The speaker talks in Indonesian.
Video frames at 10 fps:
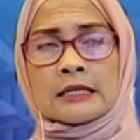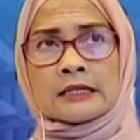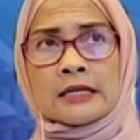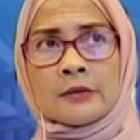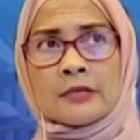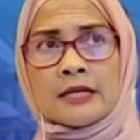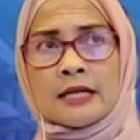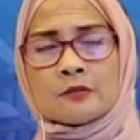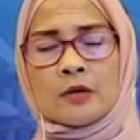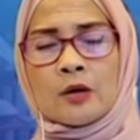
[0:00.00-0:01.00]
Okay. Kita
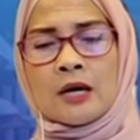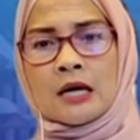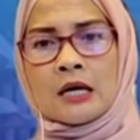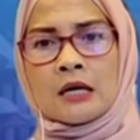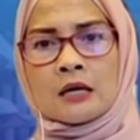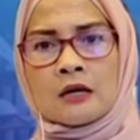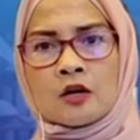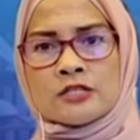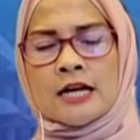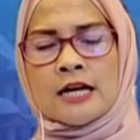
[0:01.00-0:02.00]
melihat bahwa
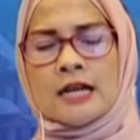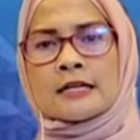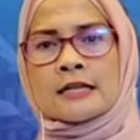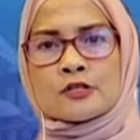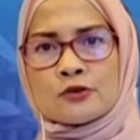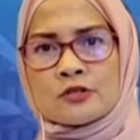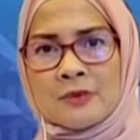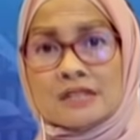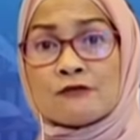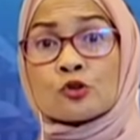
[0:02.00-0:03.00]
lonjakan kasus
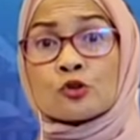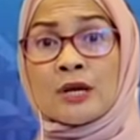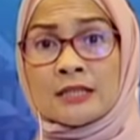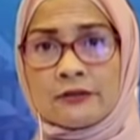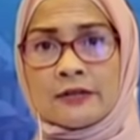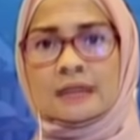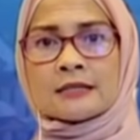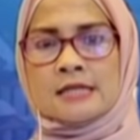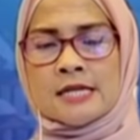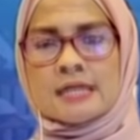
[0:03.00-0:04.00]
masih fluktuatif ya
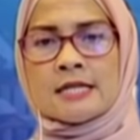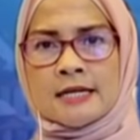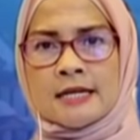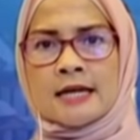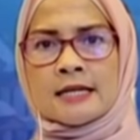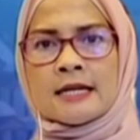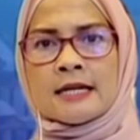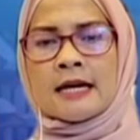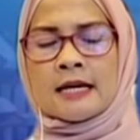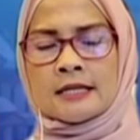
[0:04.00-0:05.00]
terjadi ya. dari hari ke
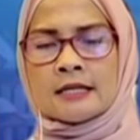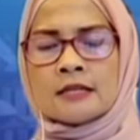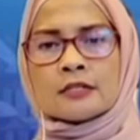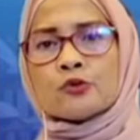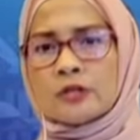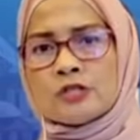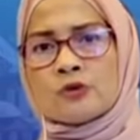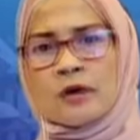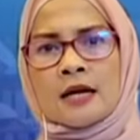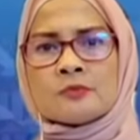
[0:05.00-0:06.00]
hari. Tentu ini
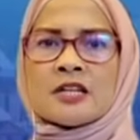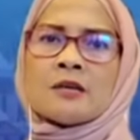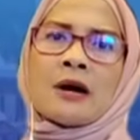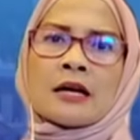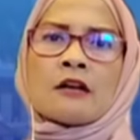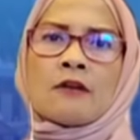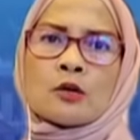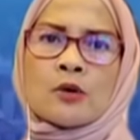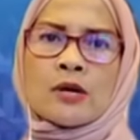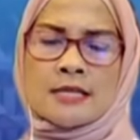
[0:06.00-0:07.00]
juga akan jadi bahan
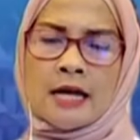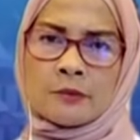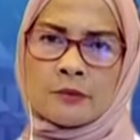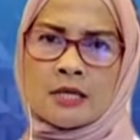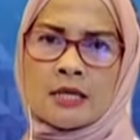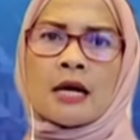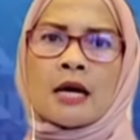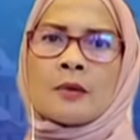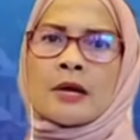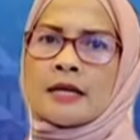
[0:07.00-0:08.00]
evaluasi kami
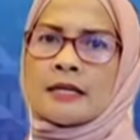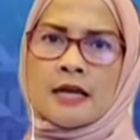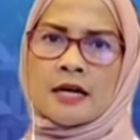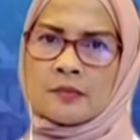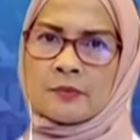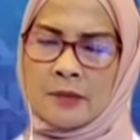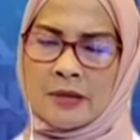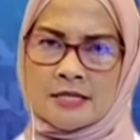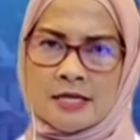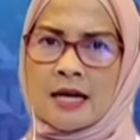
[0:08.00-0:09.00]
apakah ini akan
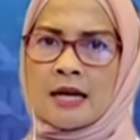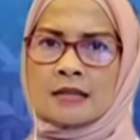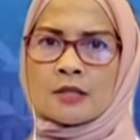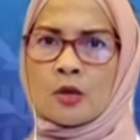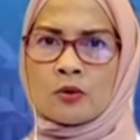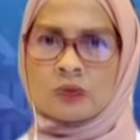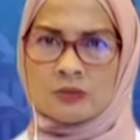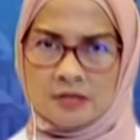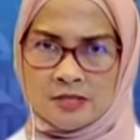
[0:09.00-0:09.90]
diperpanjang atau